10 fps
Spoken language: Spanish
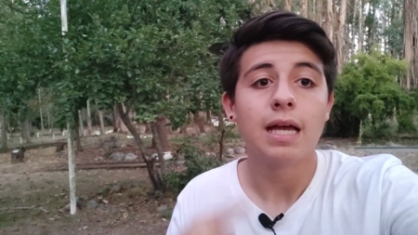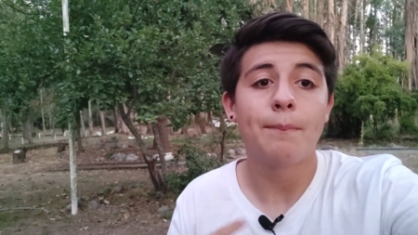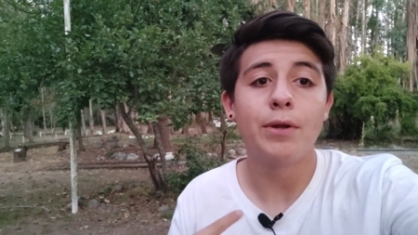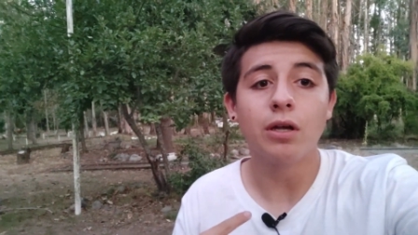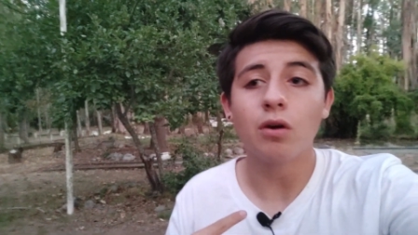
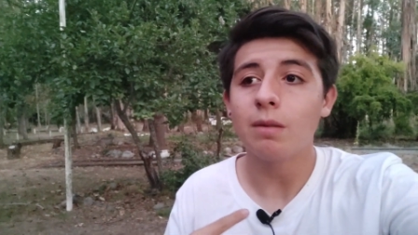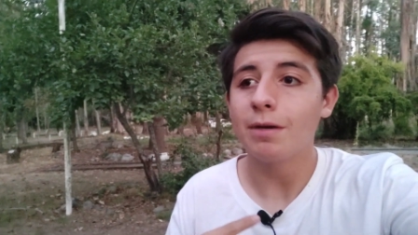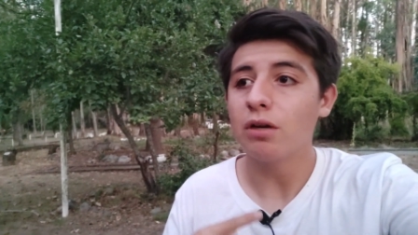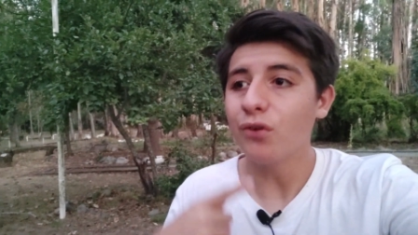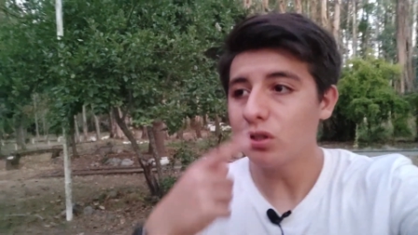Espero que con el
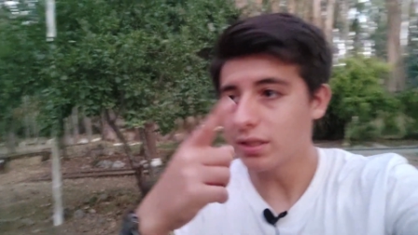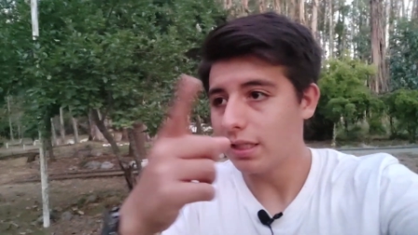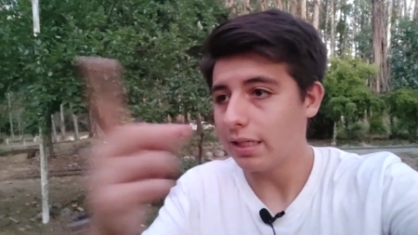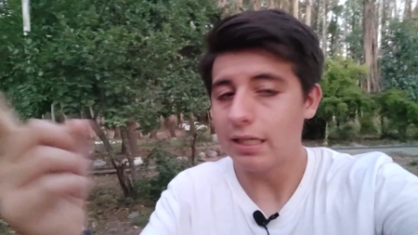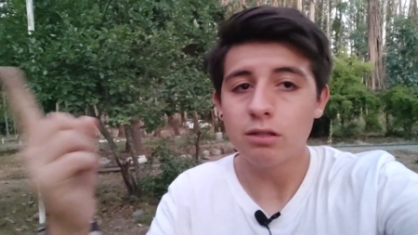micrófono
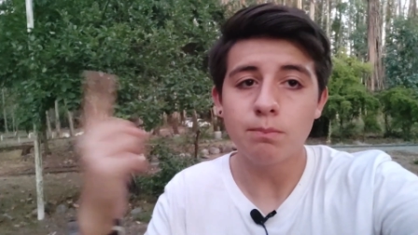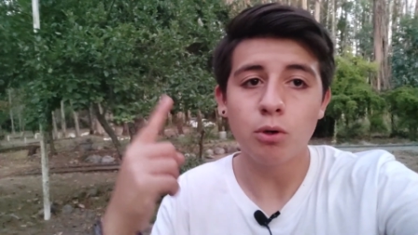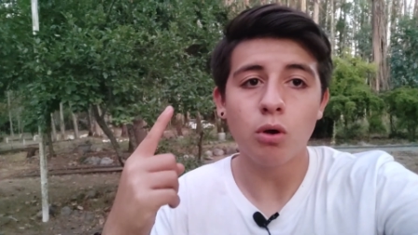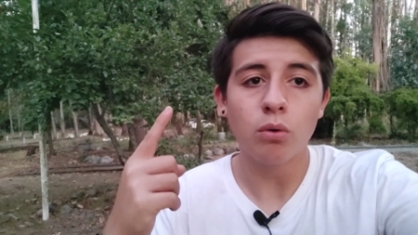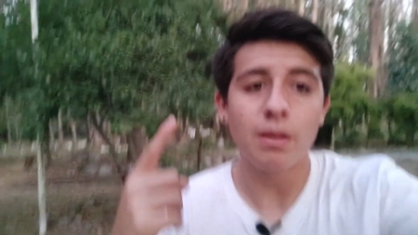se quite un
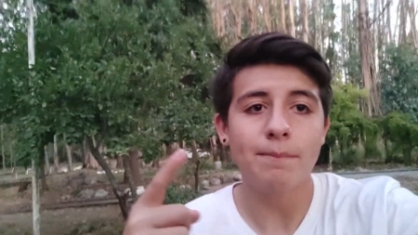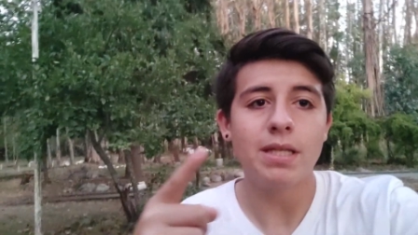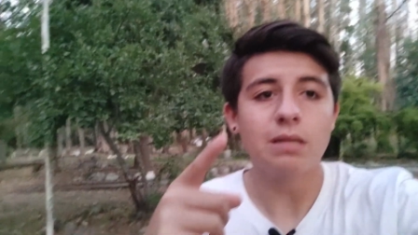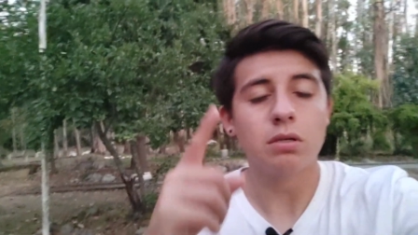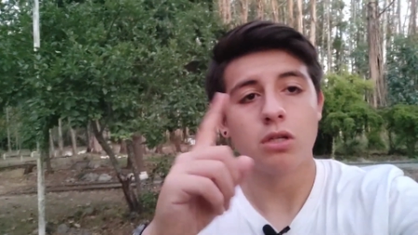poco el ruido
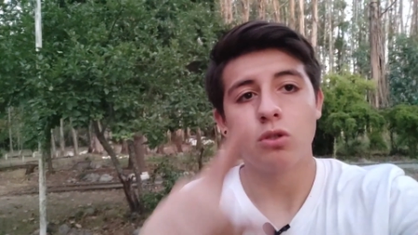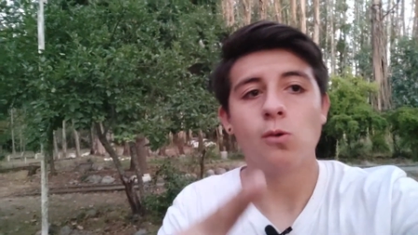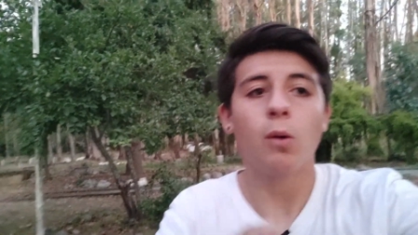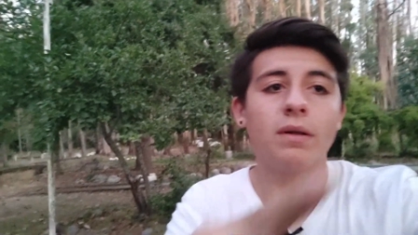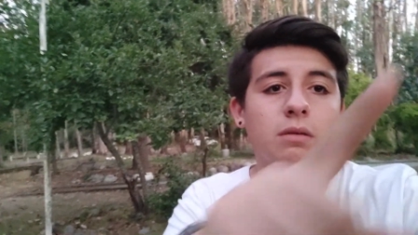ambiente porque no
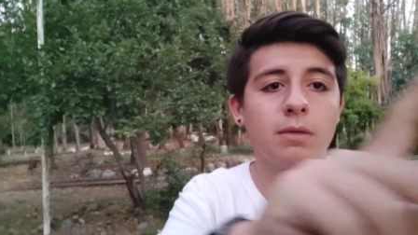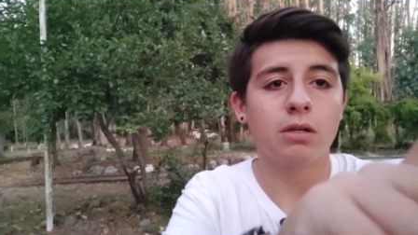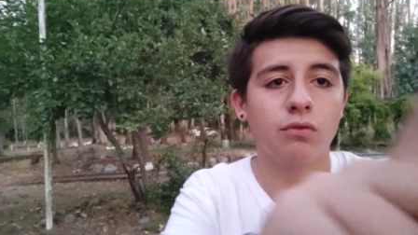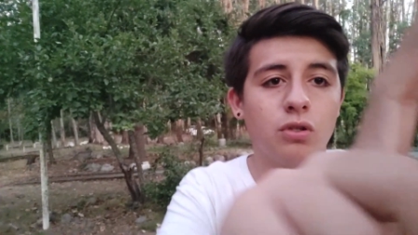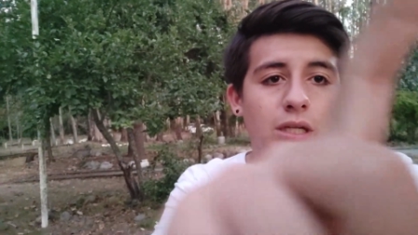estoy ocupando el
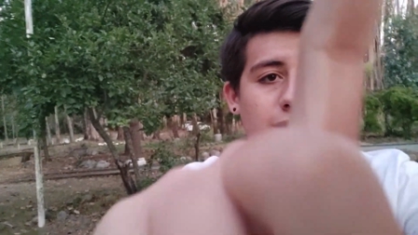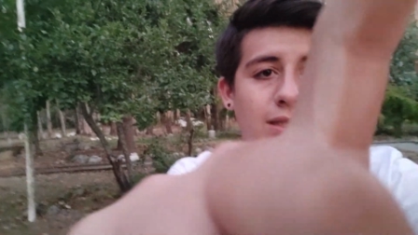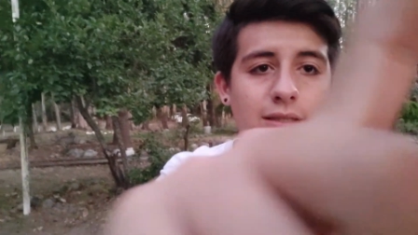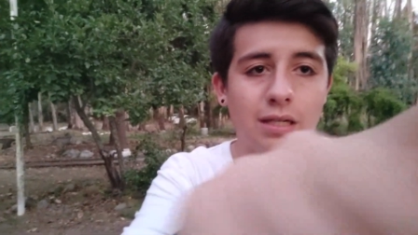micrófono del,